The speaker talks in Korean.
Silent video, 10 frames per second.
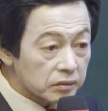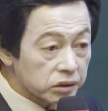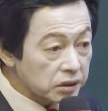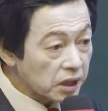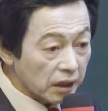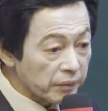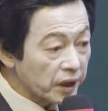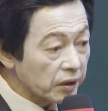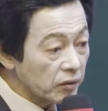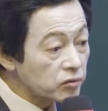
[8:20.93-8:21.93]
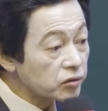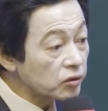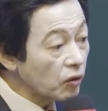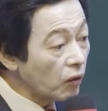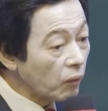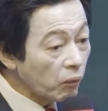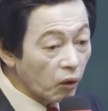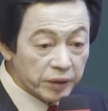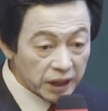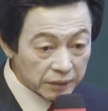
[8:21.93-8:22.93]
그게 사람의 얼굴이고
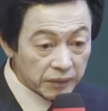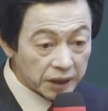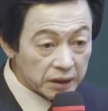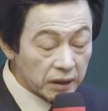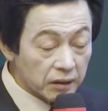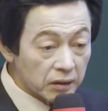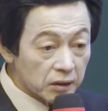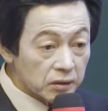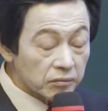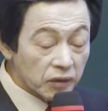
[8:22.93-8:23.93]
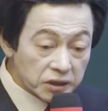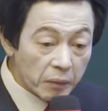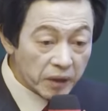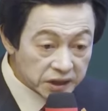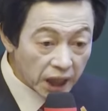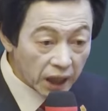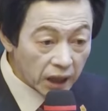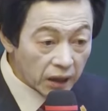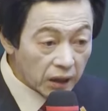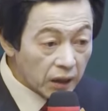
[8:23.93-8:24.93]
몸이란 말이야. 맞아, 맞아.